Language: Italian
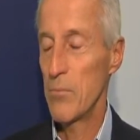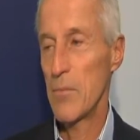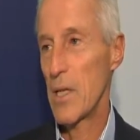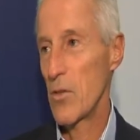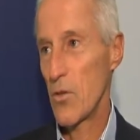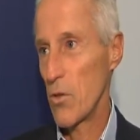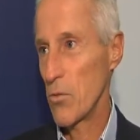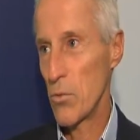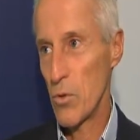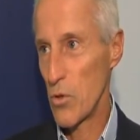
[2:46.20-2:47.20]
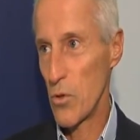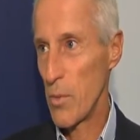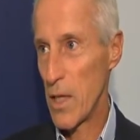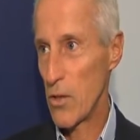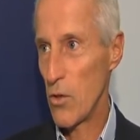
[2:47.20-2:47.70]
ma sono tutto
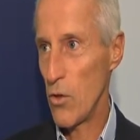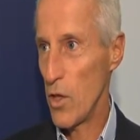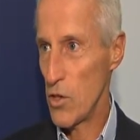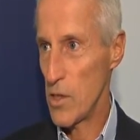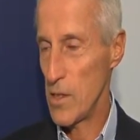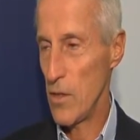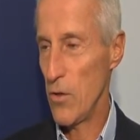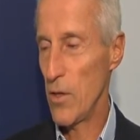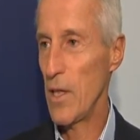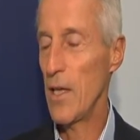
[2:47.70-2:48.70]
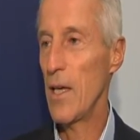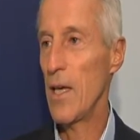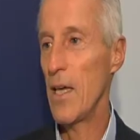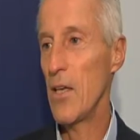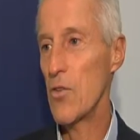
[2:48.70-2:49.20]
sommato eccezioni
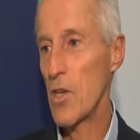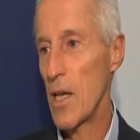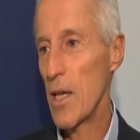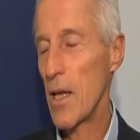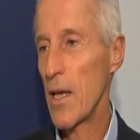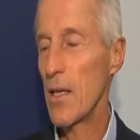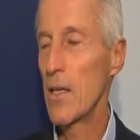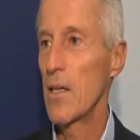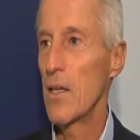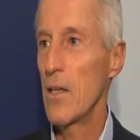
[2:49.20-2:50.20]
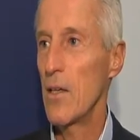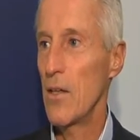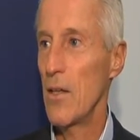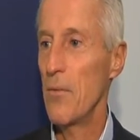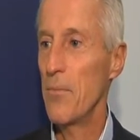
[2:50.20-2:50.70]
e in genere
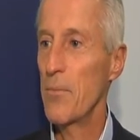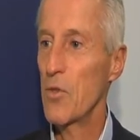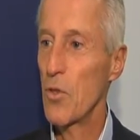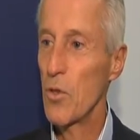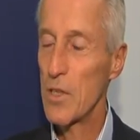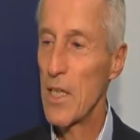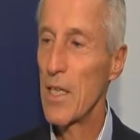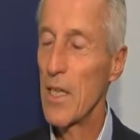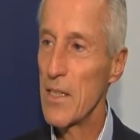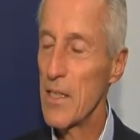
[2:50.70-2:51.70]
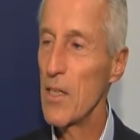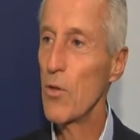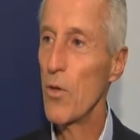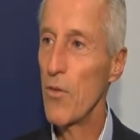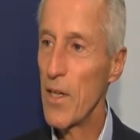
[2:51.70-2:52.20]
Ehm, sono state le
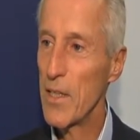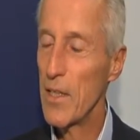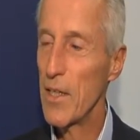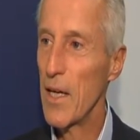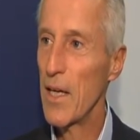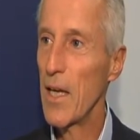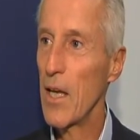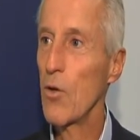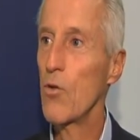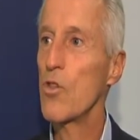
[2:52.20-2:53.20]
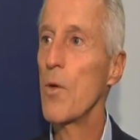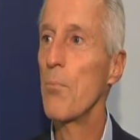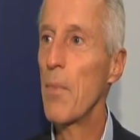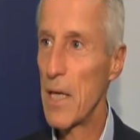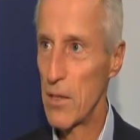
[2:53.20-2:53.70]
stesse università che hanno
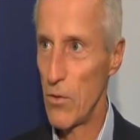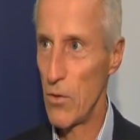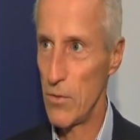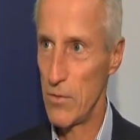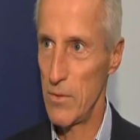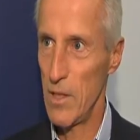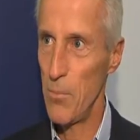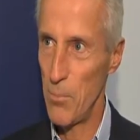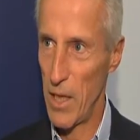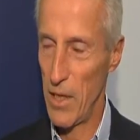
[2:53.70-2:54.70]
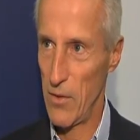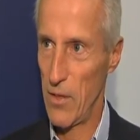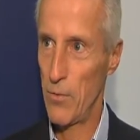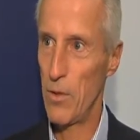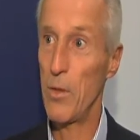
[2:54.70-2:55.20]
gemmato
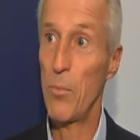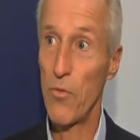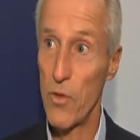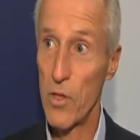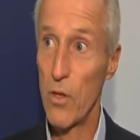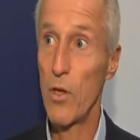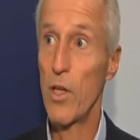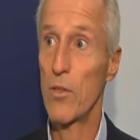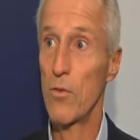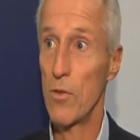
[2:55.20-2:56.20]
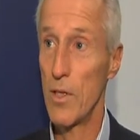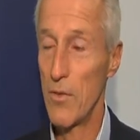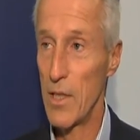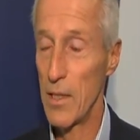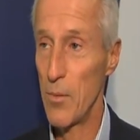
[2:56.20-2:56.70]
imprese, quindi professori che sono
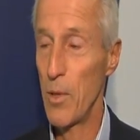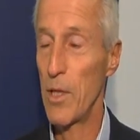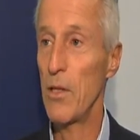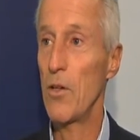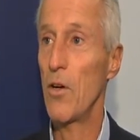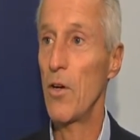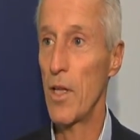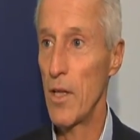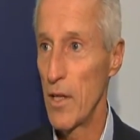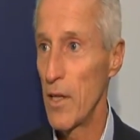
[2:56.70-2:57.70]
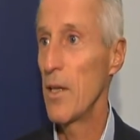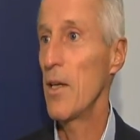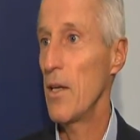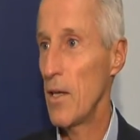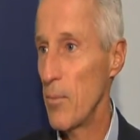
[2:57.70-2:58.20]
diventati imprenditori
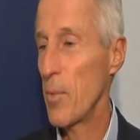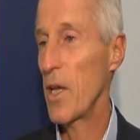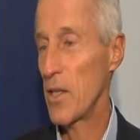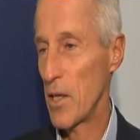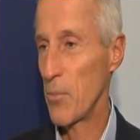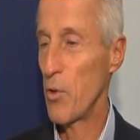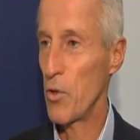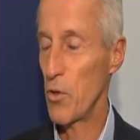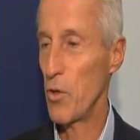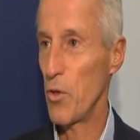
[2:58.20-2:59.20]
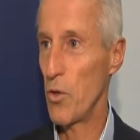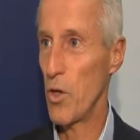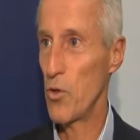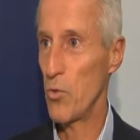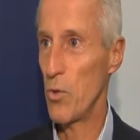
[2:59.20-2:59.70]
e imprese che poi sono
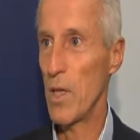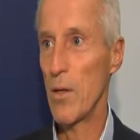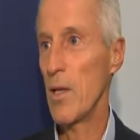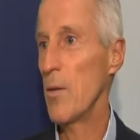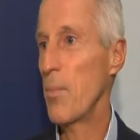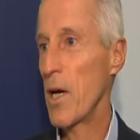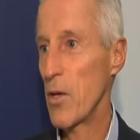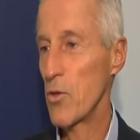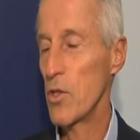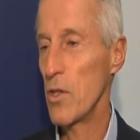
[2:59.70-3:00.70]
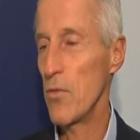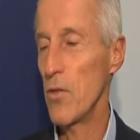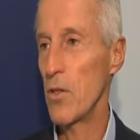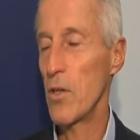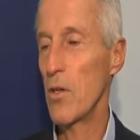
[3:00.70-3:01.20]
cresciute. Il parco
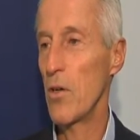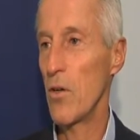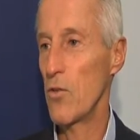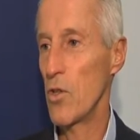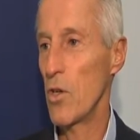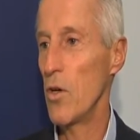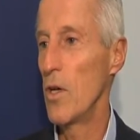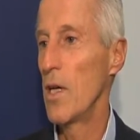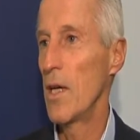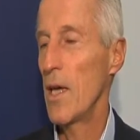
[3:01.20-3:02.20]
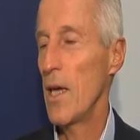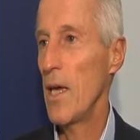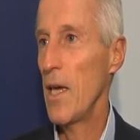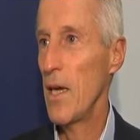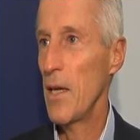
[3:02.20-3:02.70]
scientifico-tecnologico
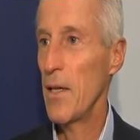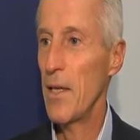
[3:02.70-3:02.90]
è